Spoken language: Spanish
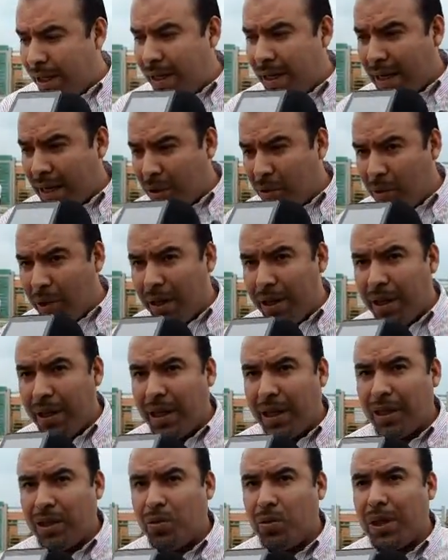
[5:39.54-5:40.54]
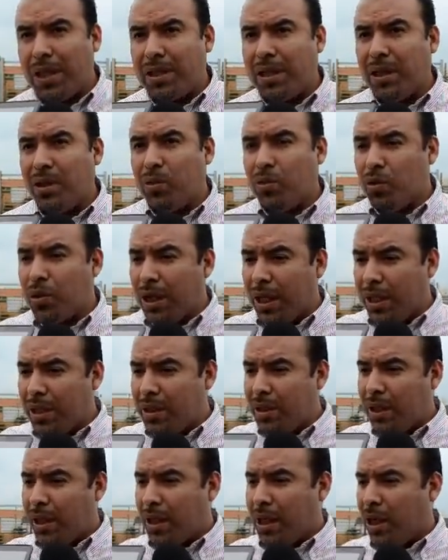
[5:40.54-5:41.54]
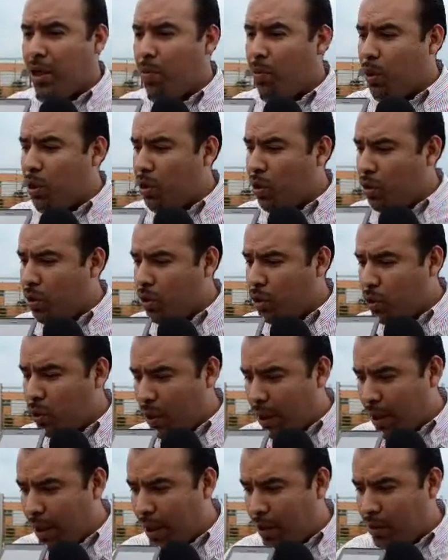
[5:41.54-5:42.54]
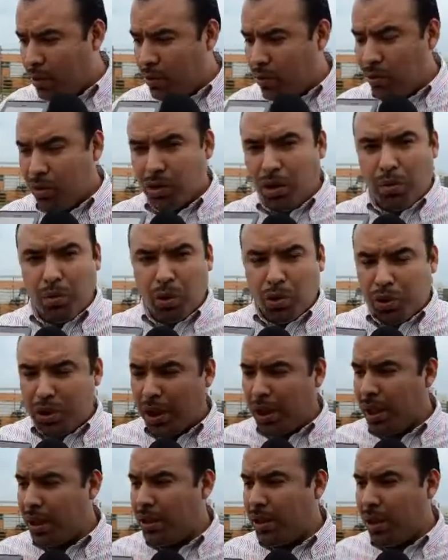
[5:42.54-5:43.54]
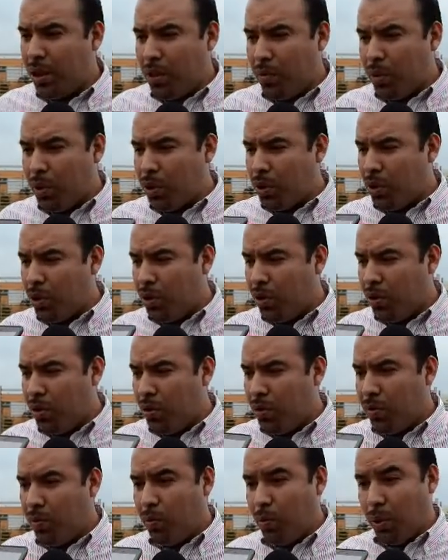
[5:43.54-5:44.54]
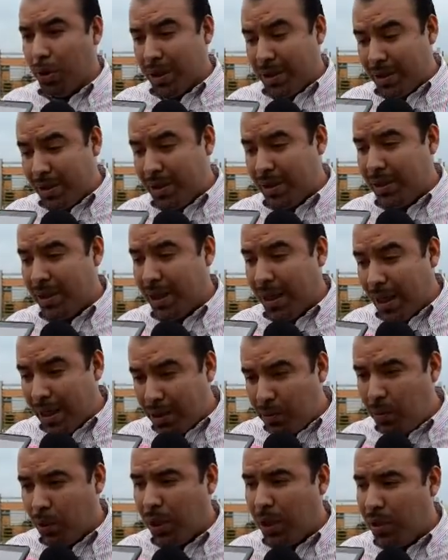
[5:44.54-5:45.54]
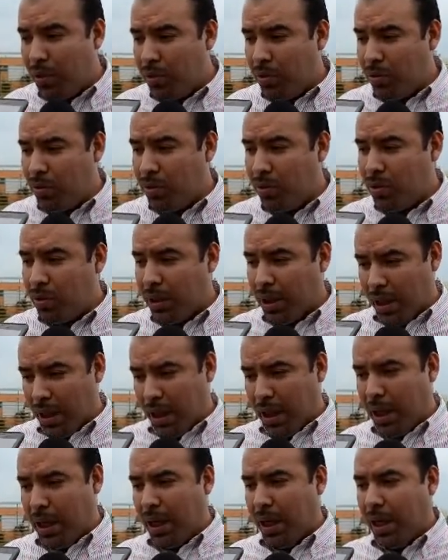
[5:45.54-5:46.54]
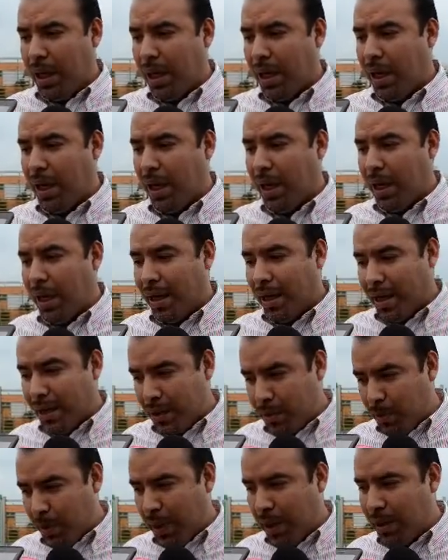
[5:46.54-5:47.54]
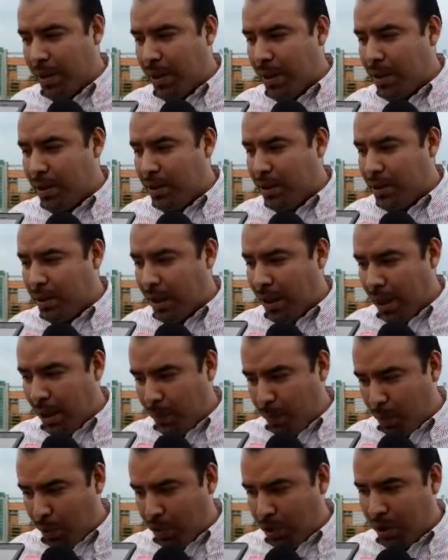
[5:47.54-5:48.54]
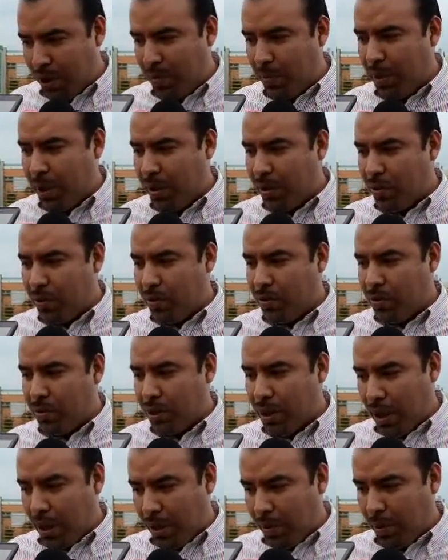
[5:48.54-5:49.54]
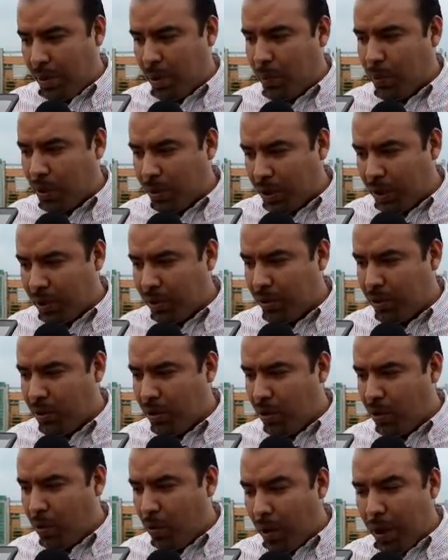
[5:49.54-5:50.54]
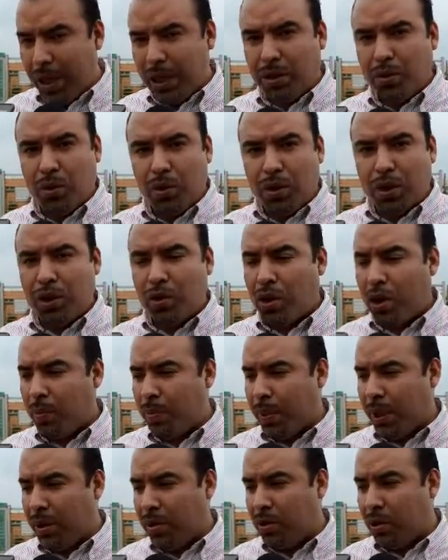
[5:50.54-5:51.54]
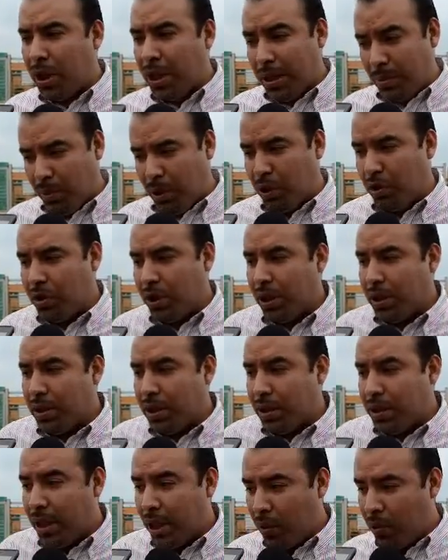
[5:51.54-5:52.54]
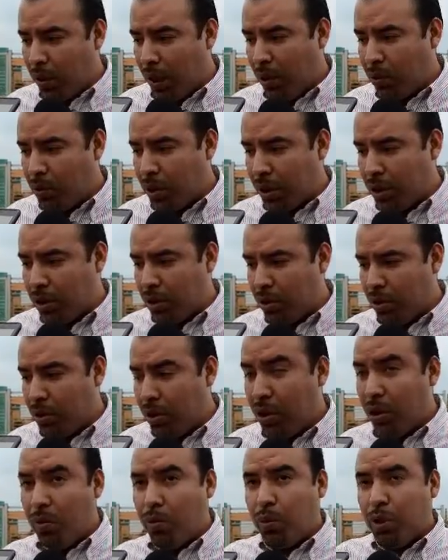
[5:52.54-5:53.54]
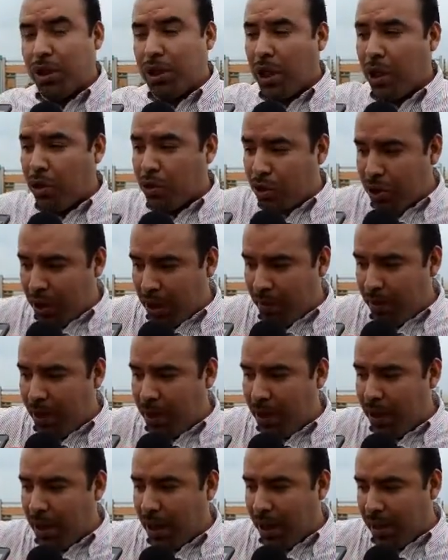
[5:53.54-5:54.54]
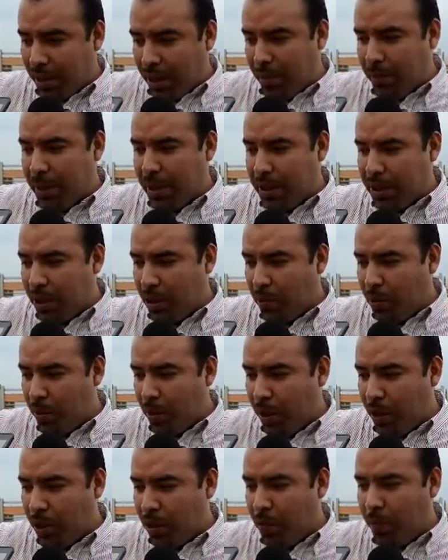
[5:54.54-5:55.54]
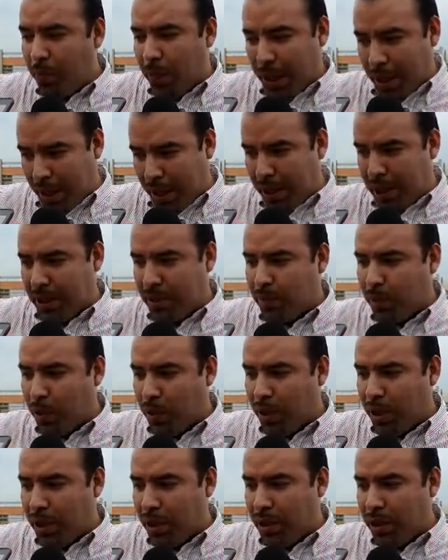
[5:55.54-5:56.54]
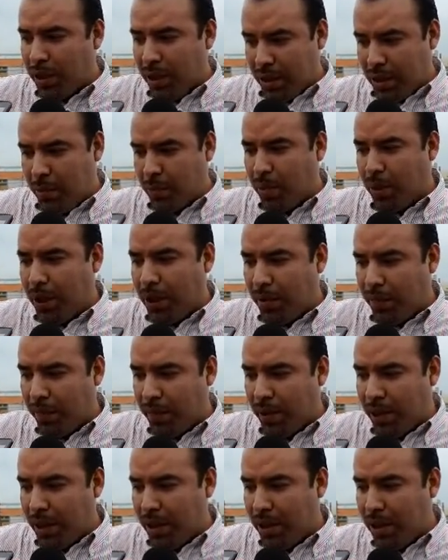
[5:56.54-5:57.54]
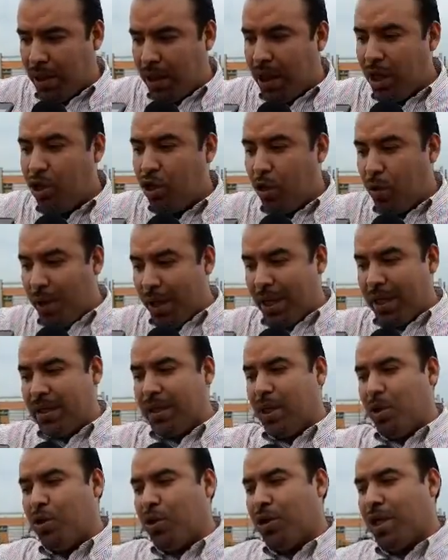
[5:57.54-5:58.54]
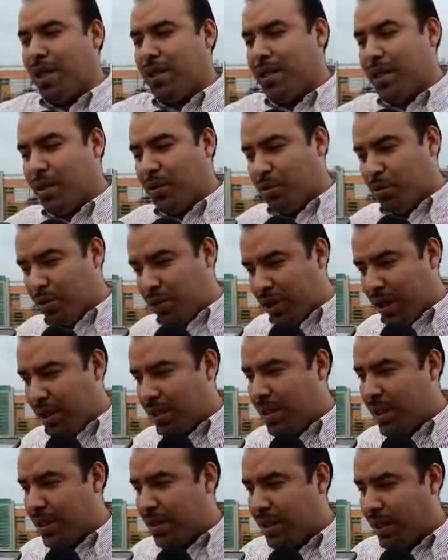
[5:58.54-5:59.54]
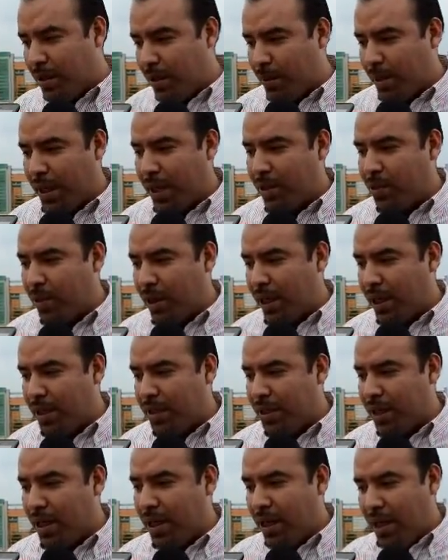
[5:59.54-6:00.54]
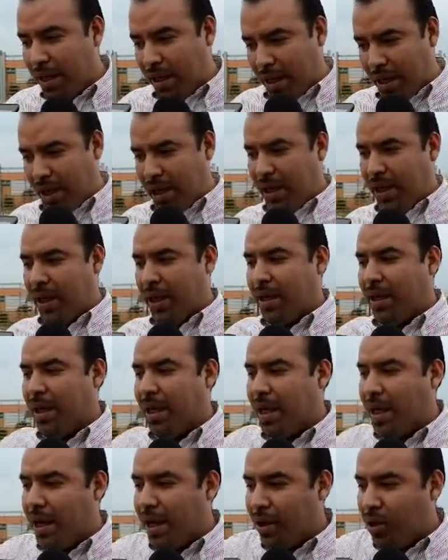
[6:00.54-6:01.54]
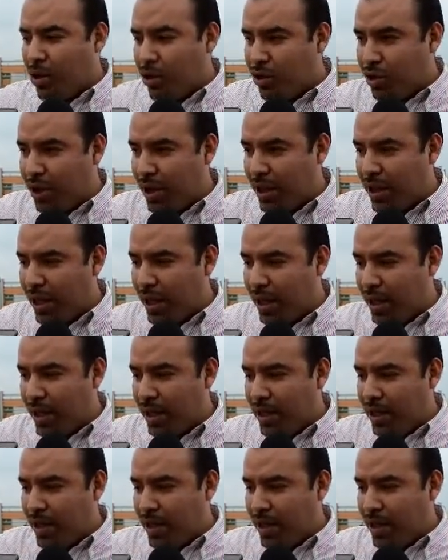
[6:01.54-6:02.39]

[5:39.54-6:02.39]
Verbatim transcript: recuerden que es una circunstancia que como todo ciudadano, como ustedes y como yo, pues es bueno que respeten el procedimiento y el debido proceso. ¿Cuál es uno de esos respetos? Bueno, si existe alguna acusación, pues que los llamen ante el Ministerio Público para que respondan y se puedan defender. No vaya a ser otra circunstancia de esta misma naturaleza que quieran consignar